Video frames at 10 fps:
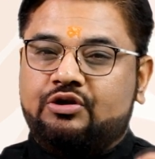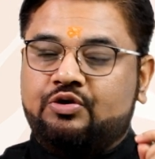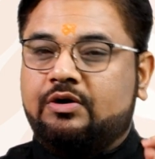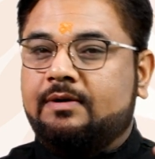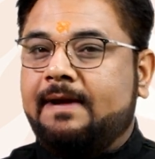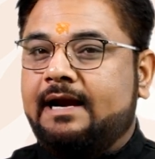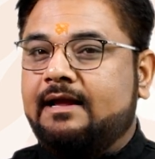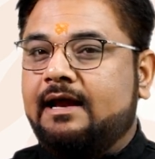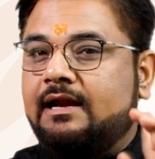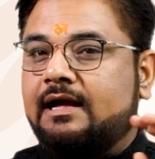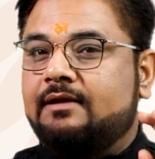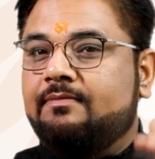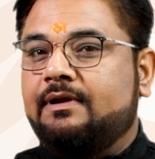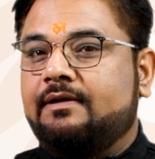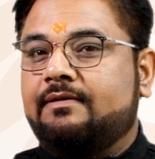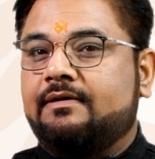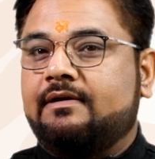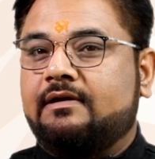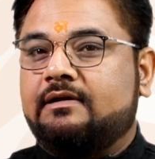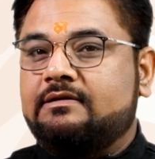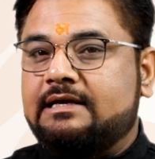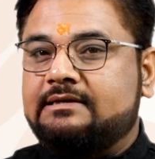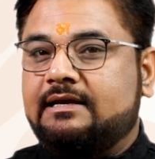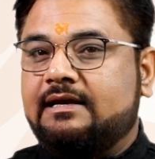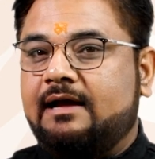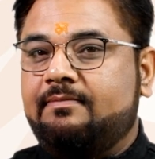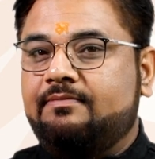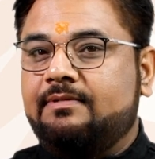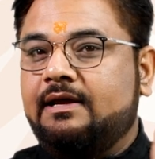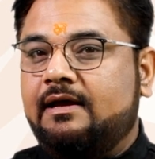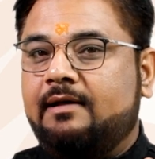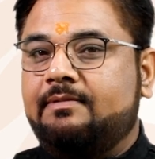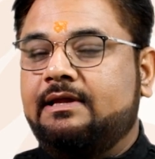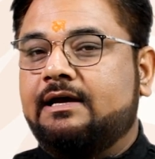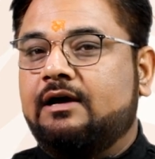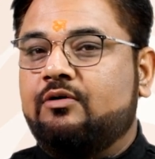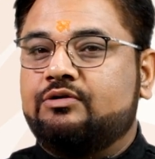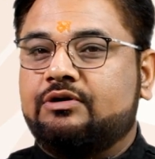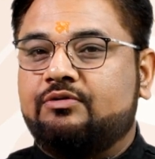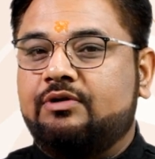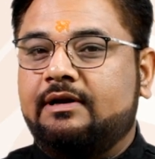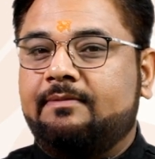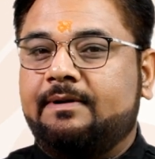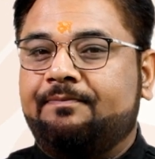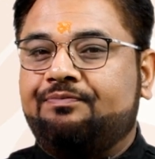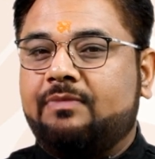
शुक्र बैठ गए लग्न में जैसा कि आपने अभी देखा गोचर कुंडली में